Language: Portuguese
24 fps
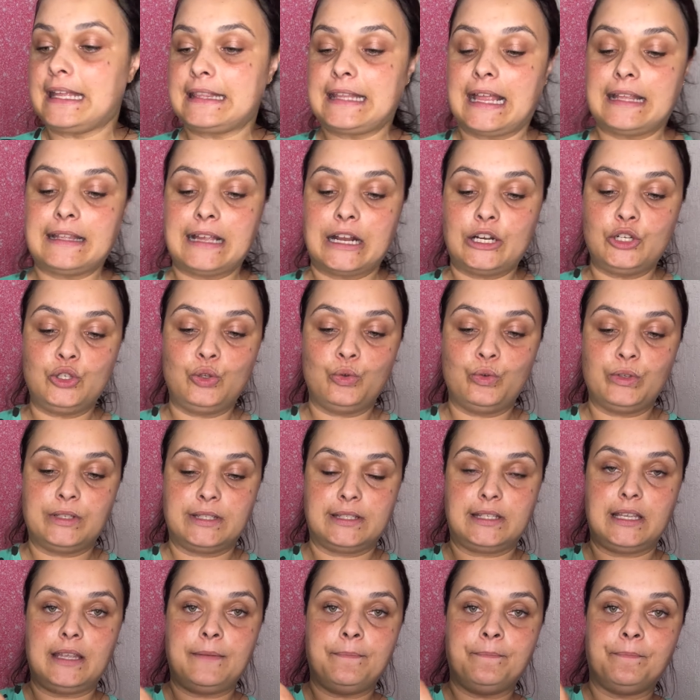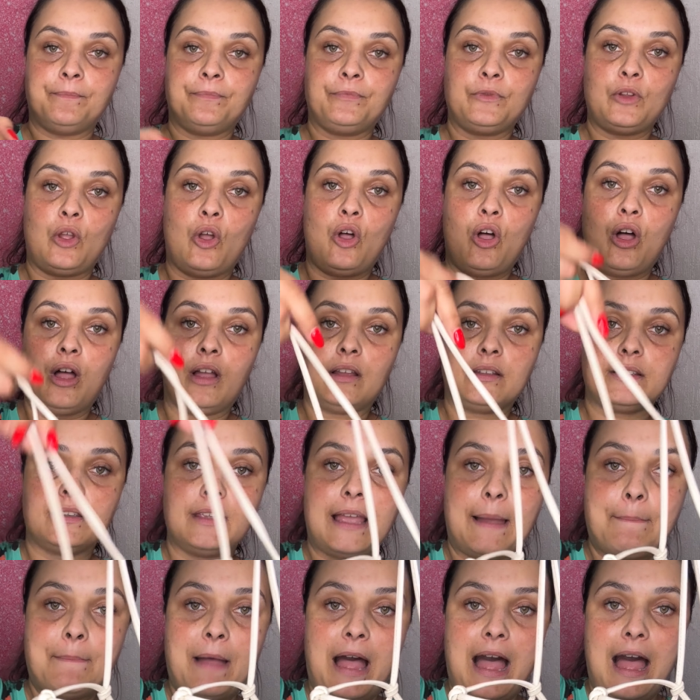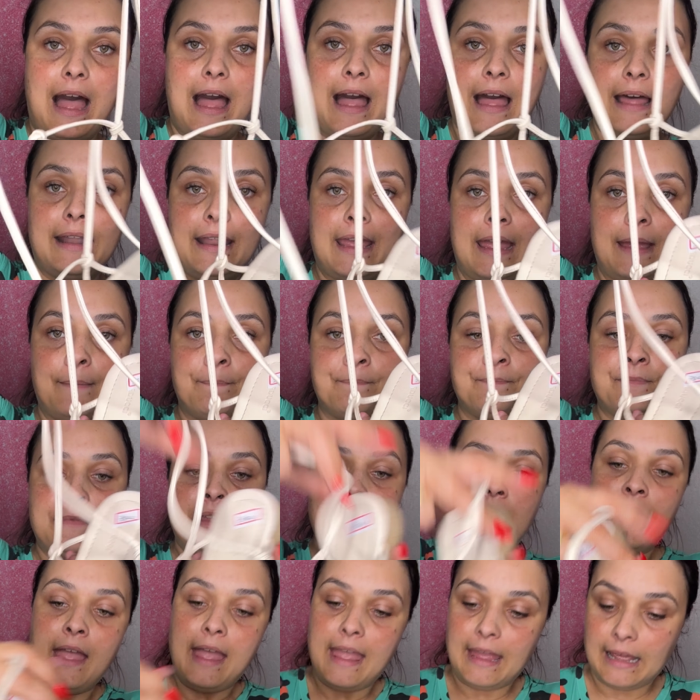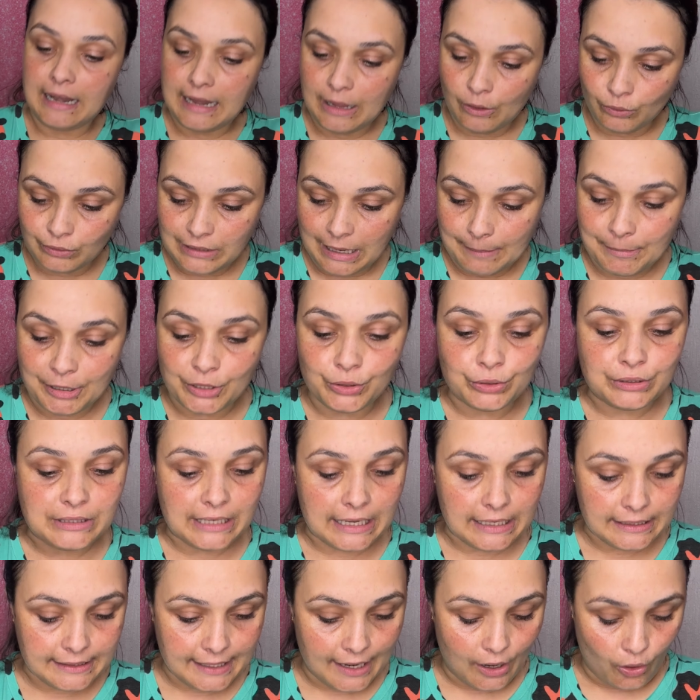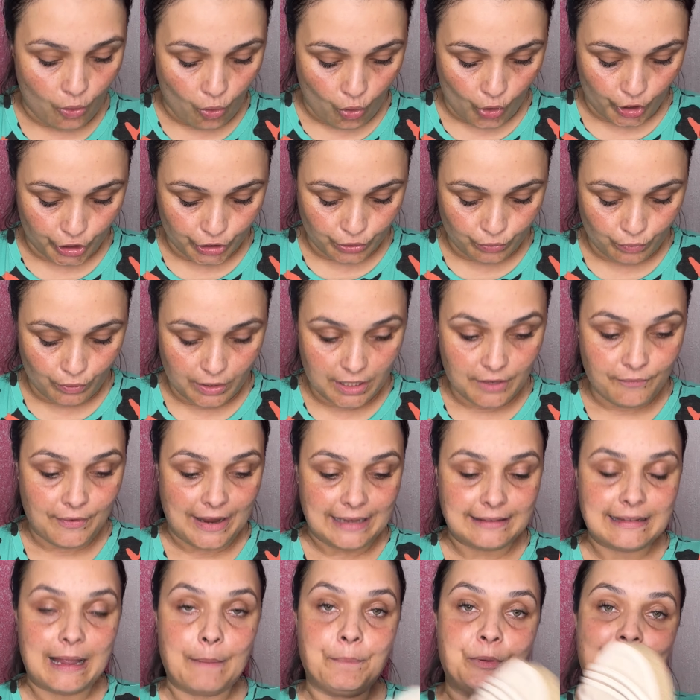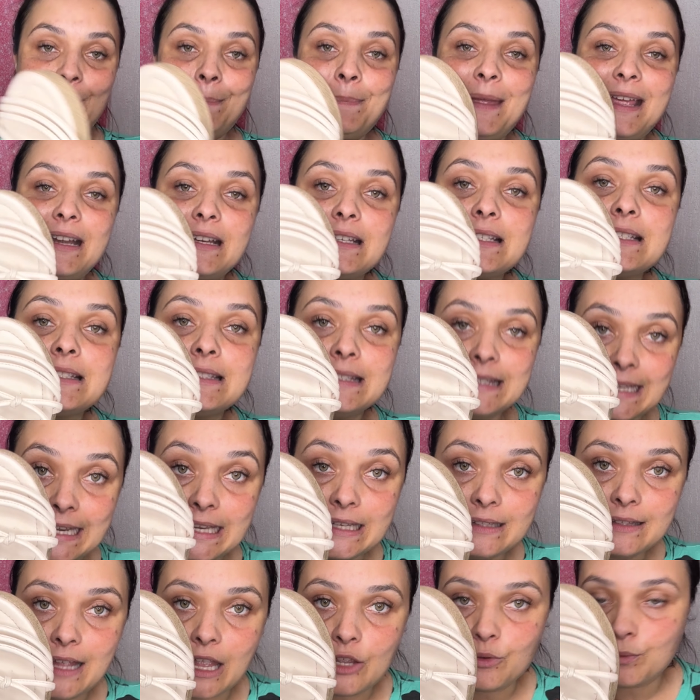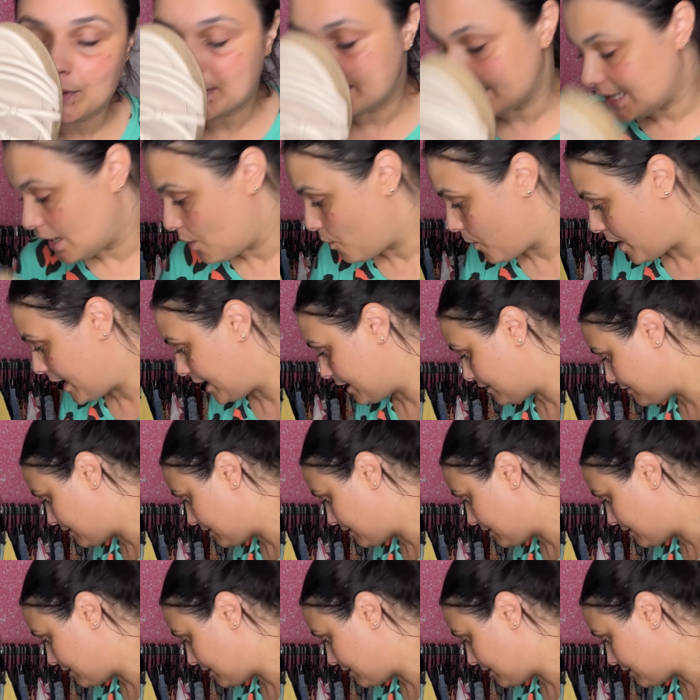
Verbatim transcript: da Narduce. Ó, que amarra, né? Ela é um tamanho 38 e vai estar tá por apenas R$31,50.